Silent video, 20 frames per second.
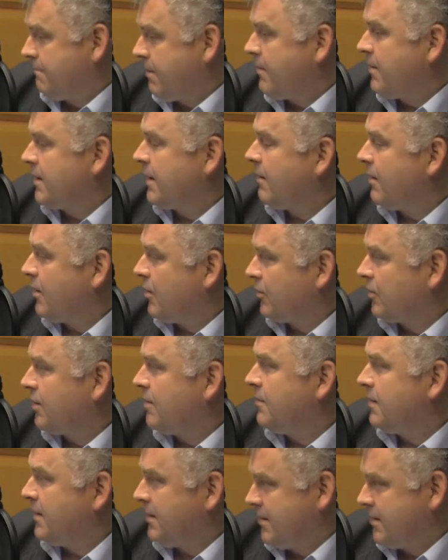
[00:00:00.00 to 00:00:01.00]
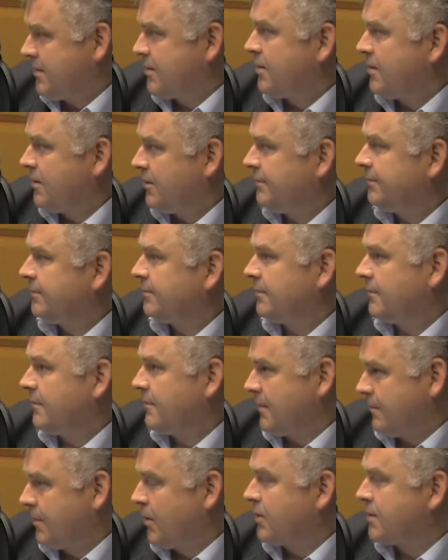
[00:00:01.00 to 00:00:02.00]
pamiętała o tym, co
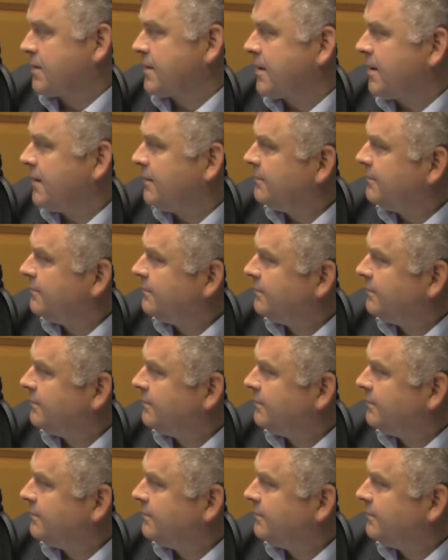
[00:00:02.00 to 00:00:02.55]
polskie.